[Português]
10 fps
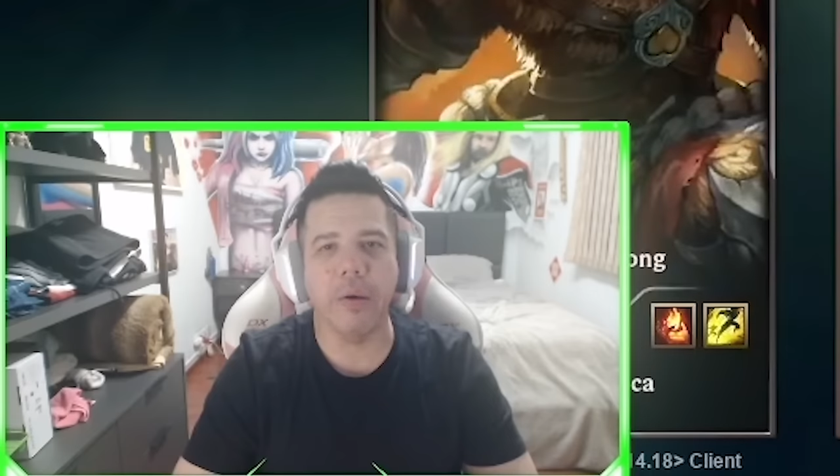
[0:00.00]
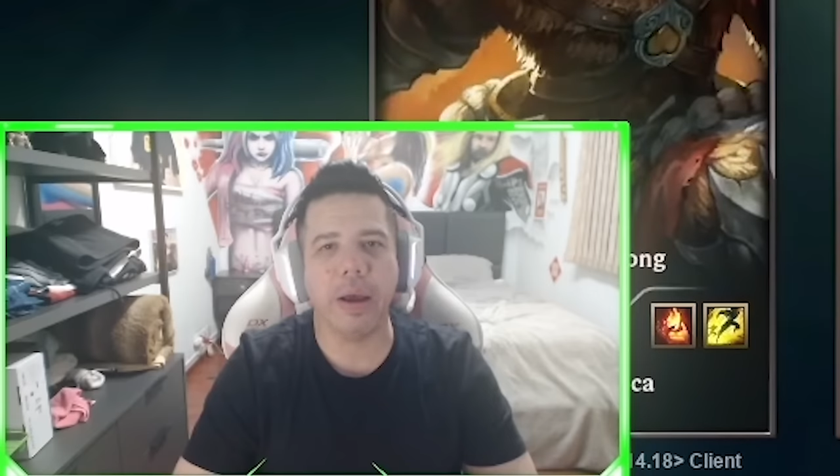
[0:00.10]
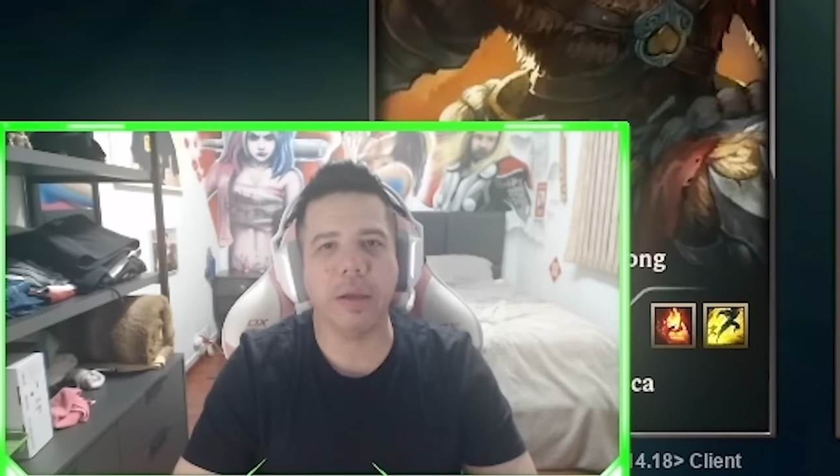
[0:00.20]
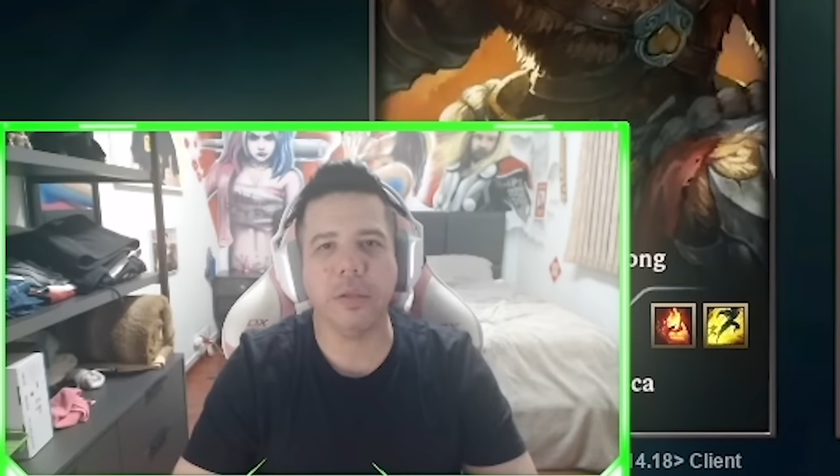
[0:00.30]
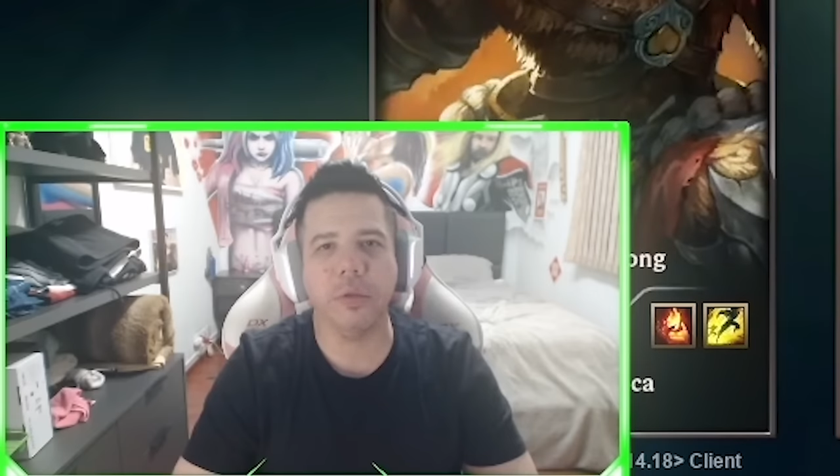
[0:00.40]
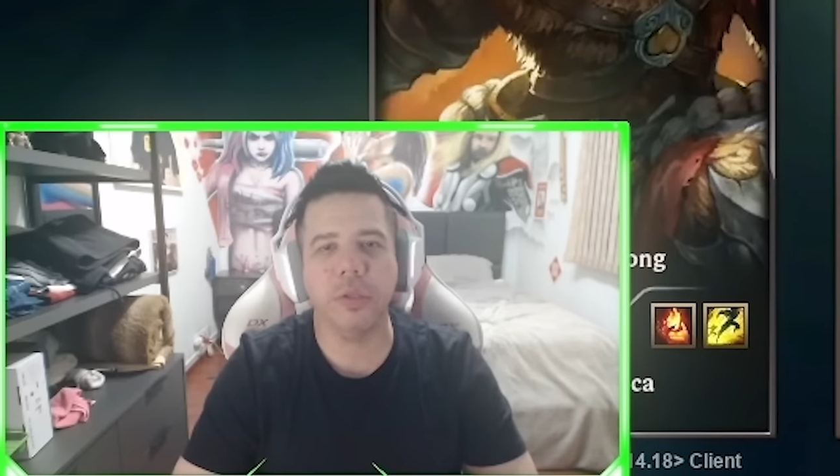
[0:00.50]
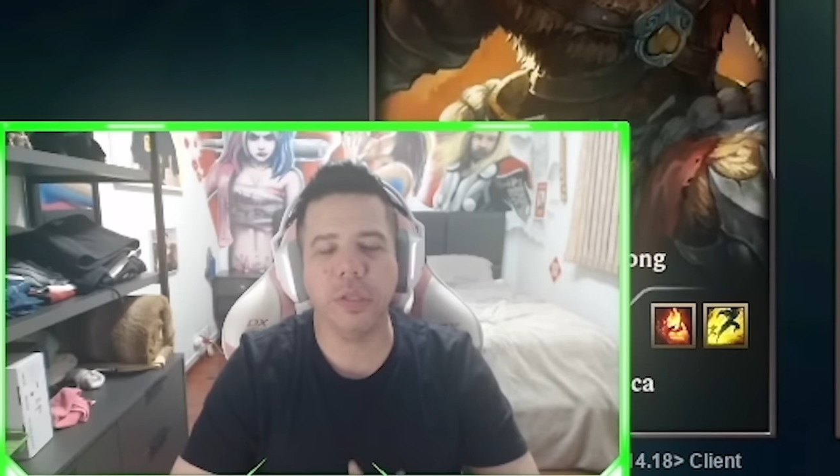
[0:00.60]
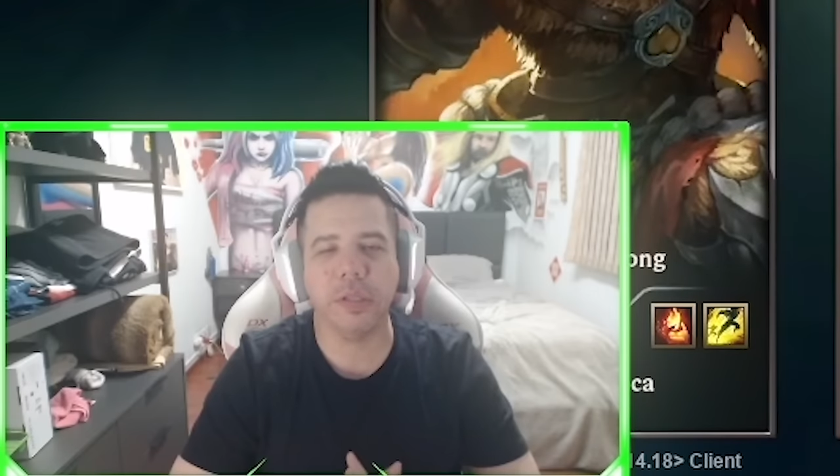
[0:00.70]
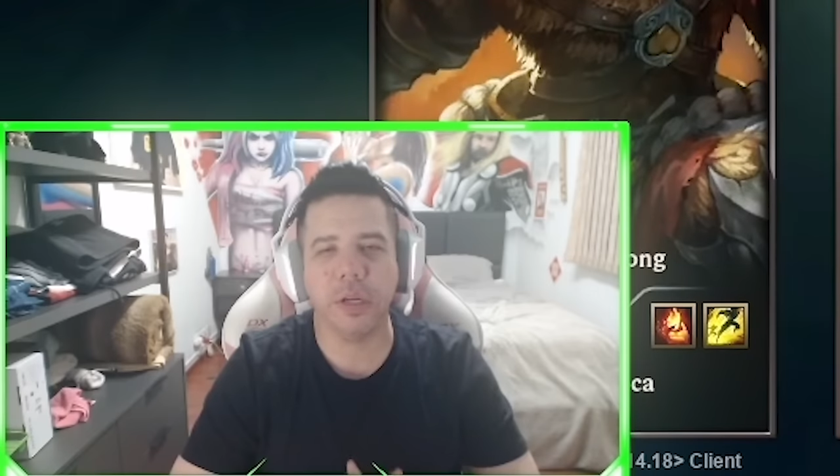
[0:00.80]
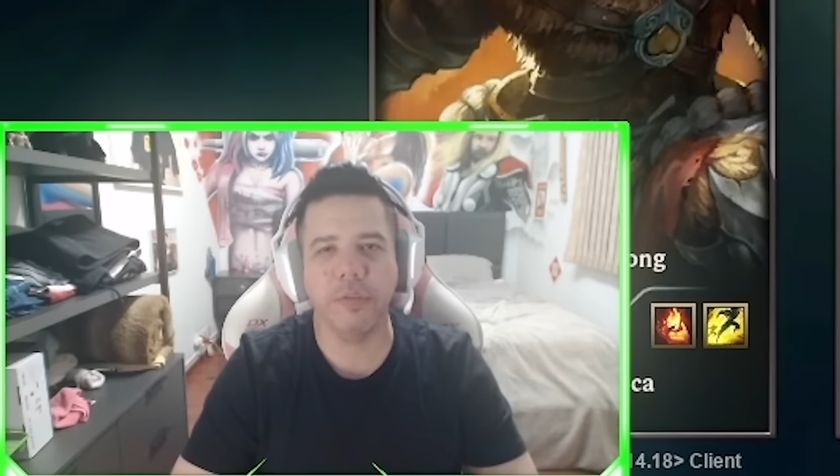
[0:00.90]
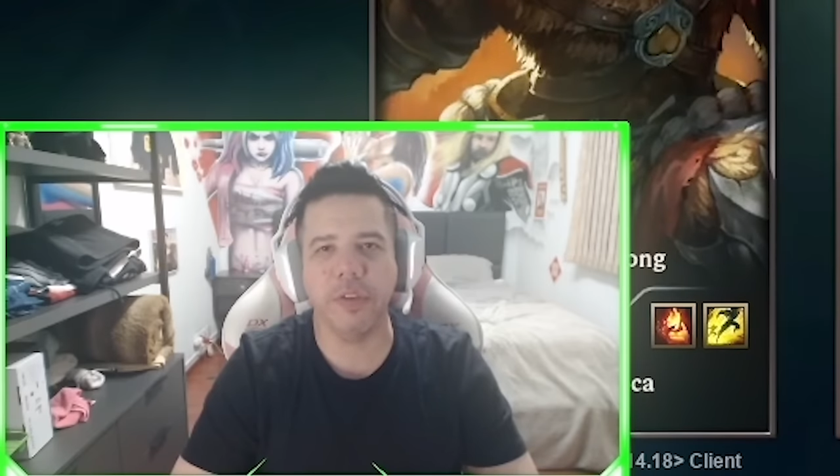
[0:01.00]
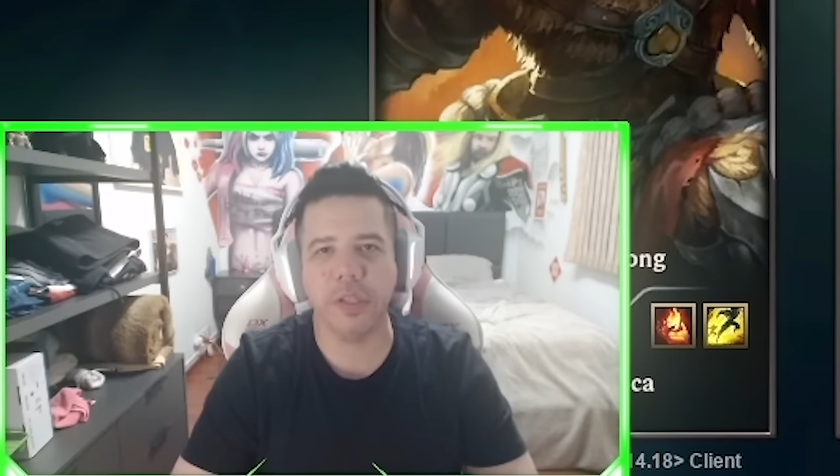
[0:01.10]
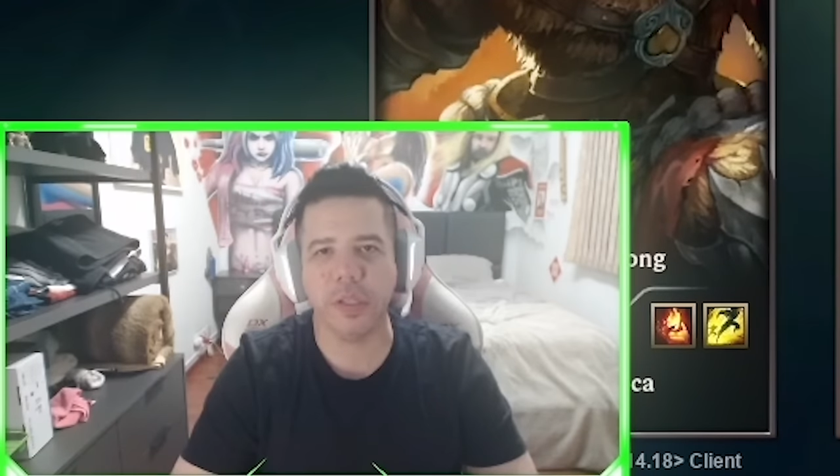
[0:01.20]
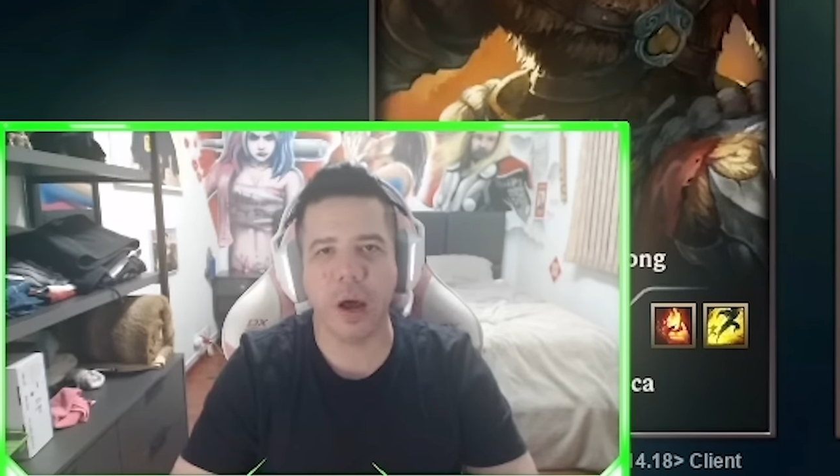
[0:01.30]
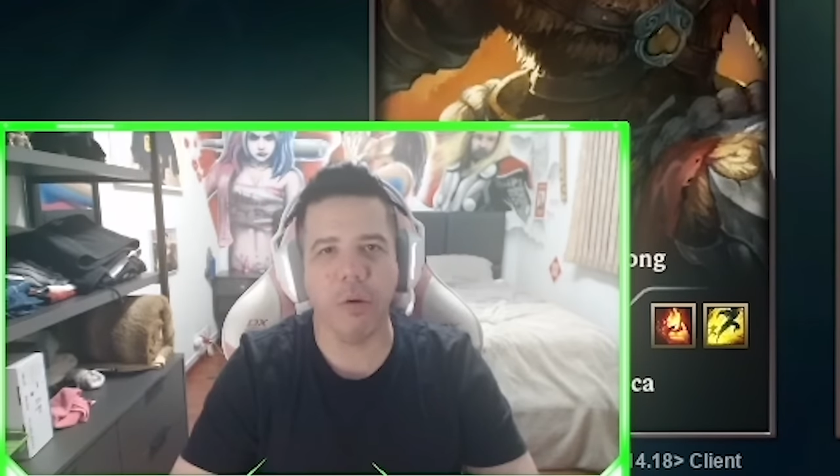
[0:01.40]
cara. Não é questão de ser
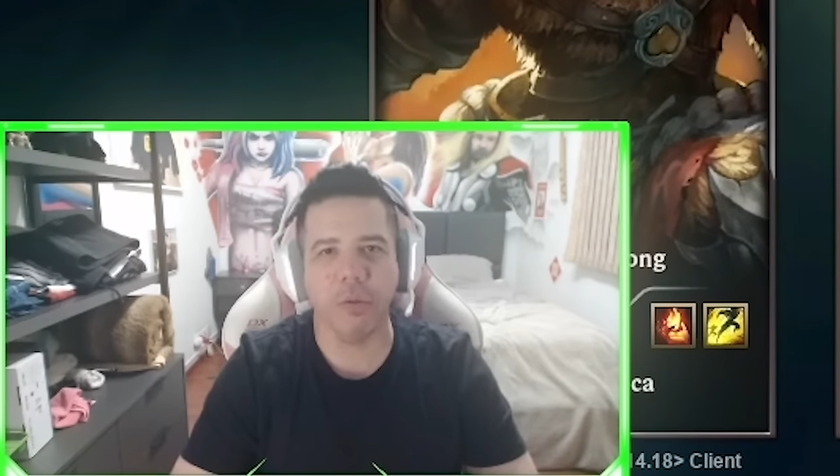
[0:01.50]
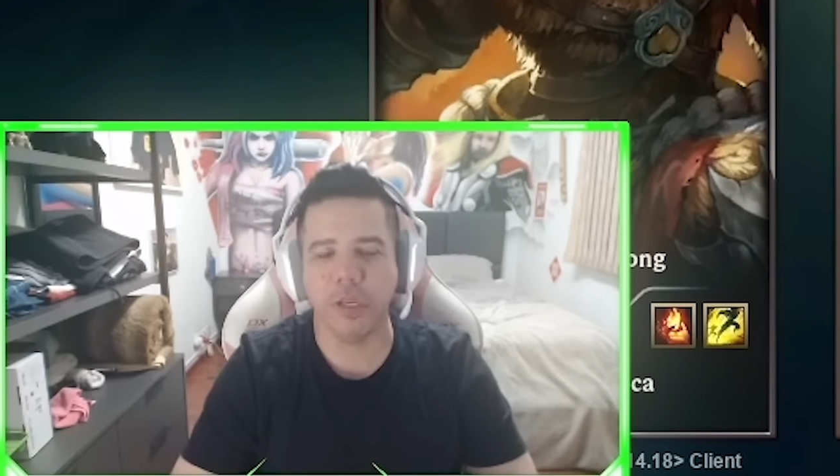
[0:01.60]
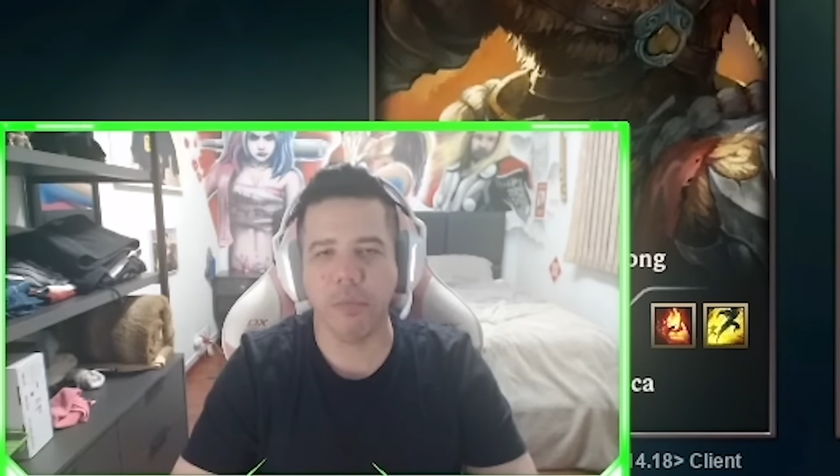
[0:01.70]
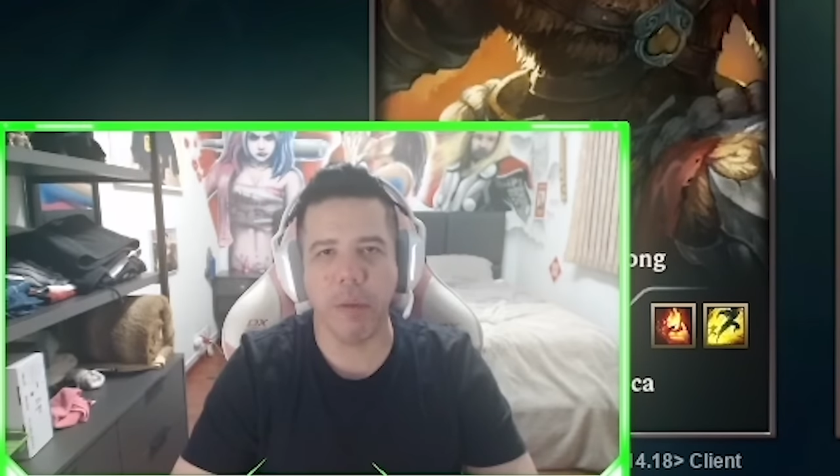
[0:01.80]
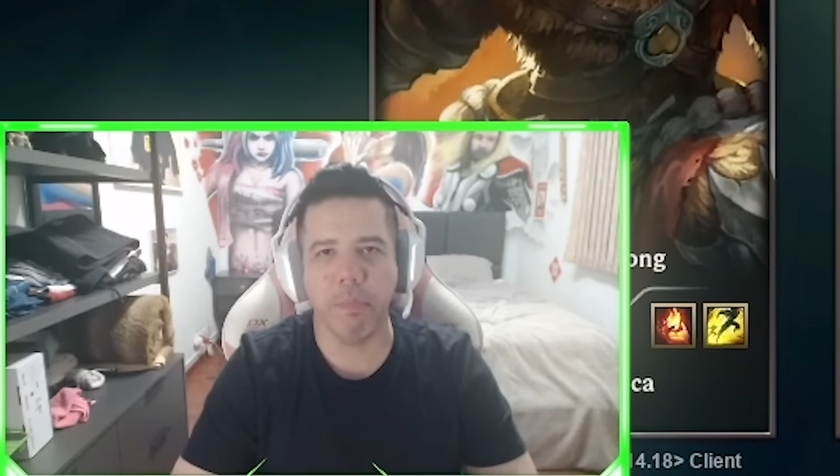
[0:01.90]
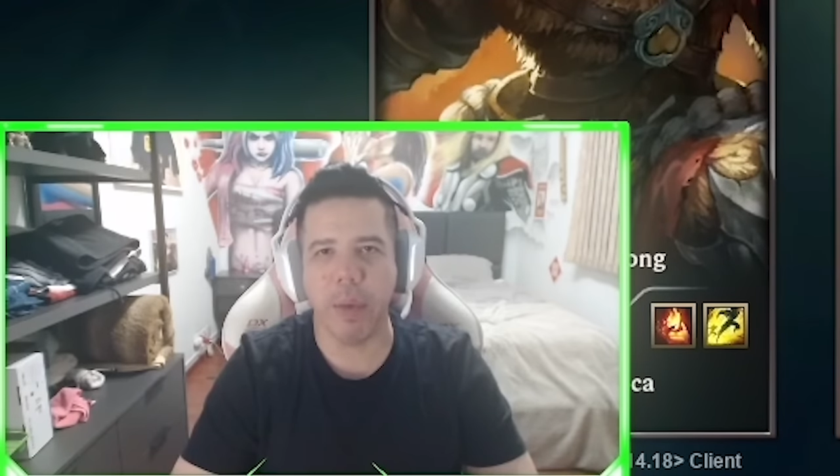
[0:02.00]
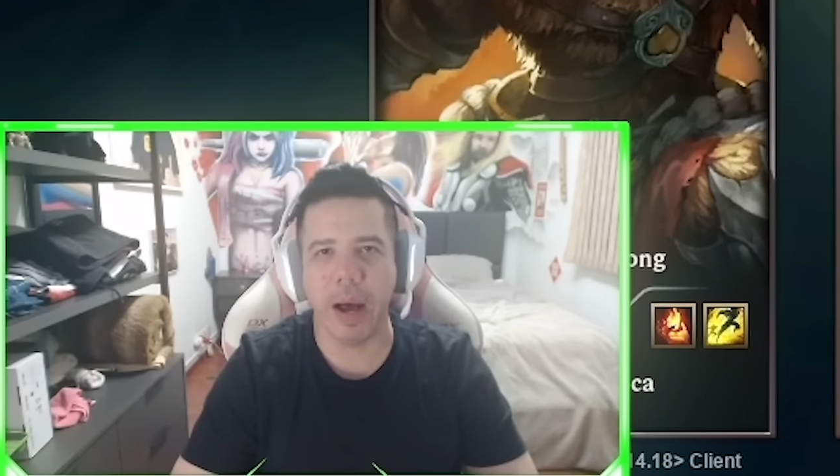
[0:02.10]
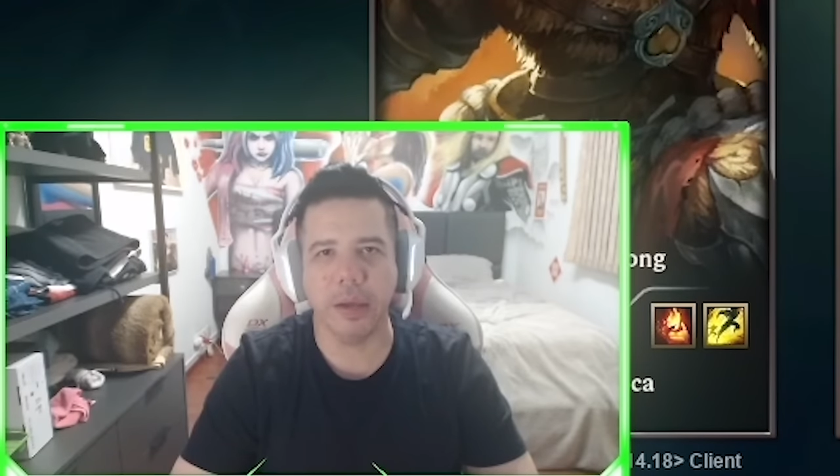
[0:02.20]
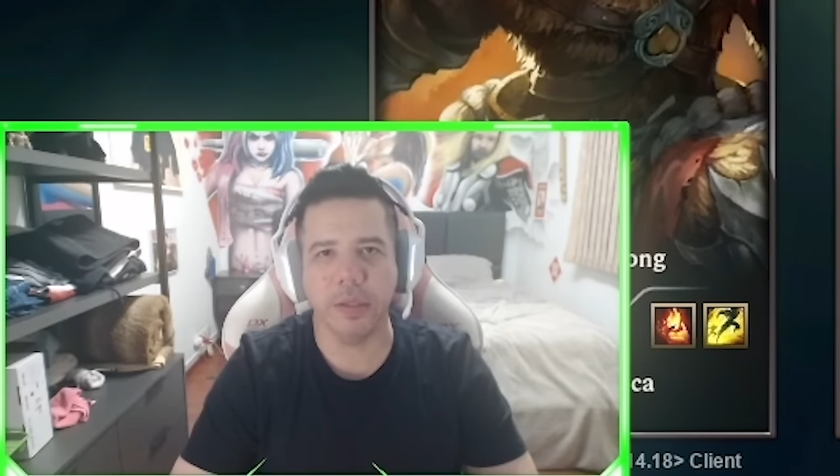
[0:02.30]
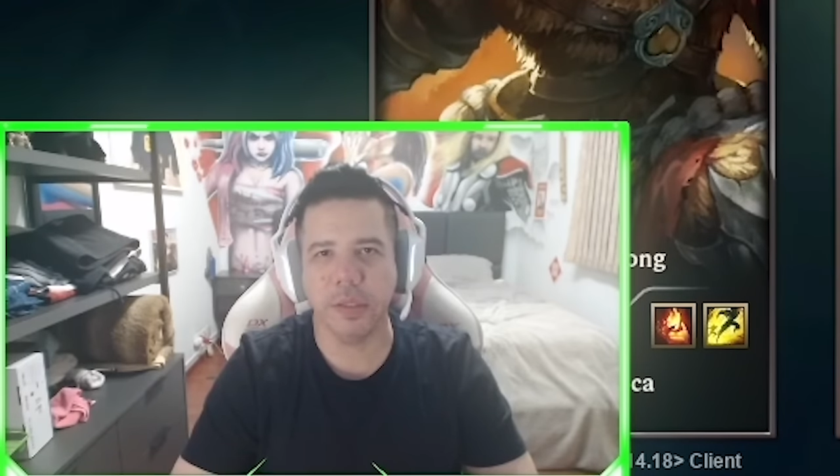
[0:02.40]
serviçal, de ser babá,